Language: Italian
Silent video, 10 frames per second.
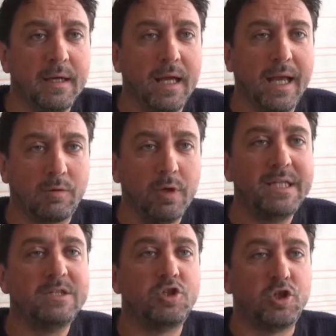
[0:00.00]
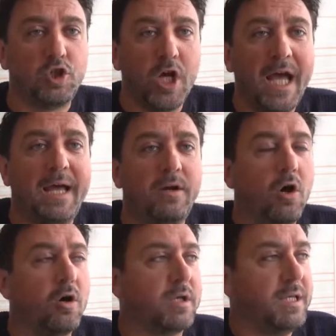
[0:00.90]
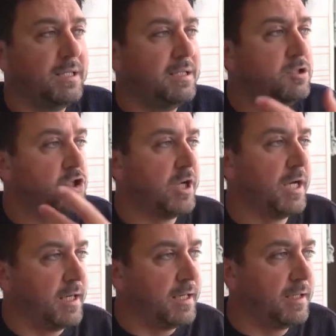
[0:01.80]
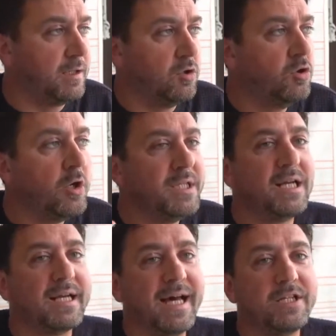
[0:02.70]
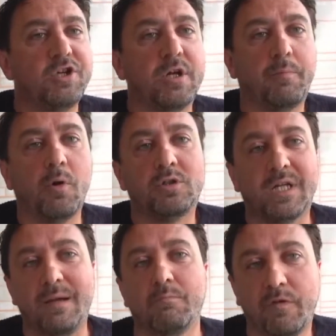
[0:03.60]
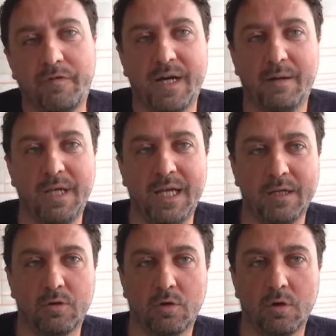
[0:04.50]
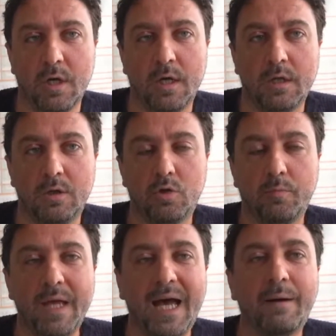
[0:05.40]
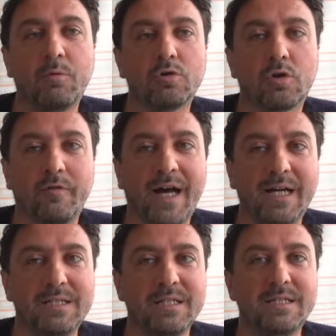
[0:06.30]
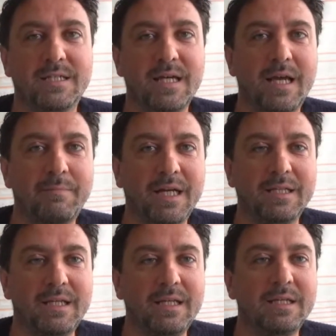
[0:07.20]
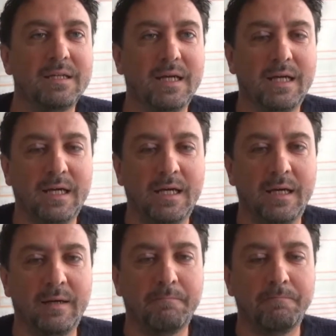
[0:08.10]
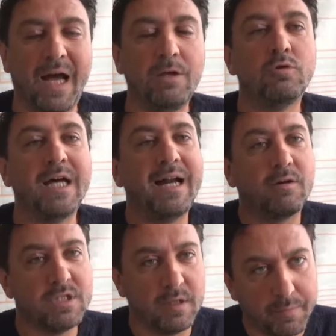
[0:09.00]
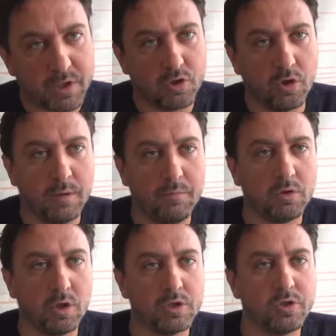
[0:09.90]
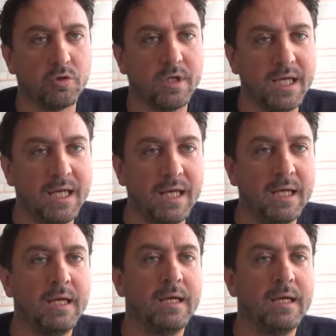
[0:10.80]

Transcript: e quindi c'è no, chi dice noi delle carceri potremmo fare a meno, dobbiamo trovare il sistema di ehm, aiutare queste persone piuttosto che